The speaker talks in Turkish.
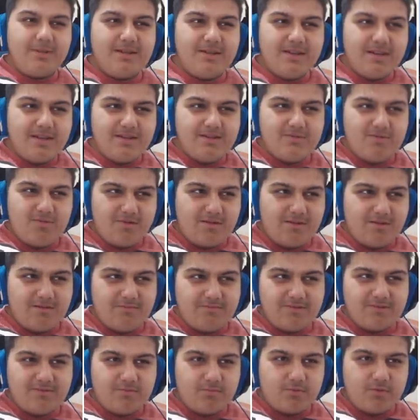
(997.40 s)
imkansız yok
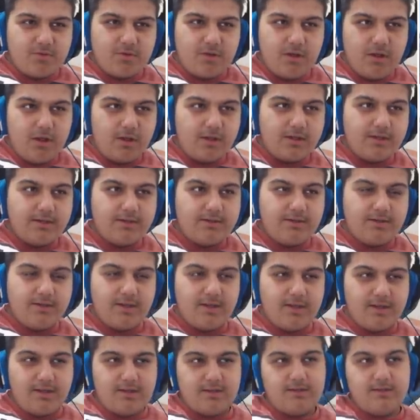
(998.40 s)
lan bizim burada. Hayırdır
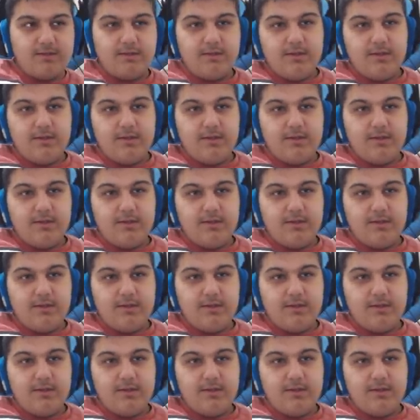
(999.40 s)
lan?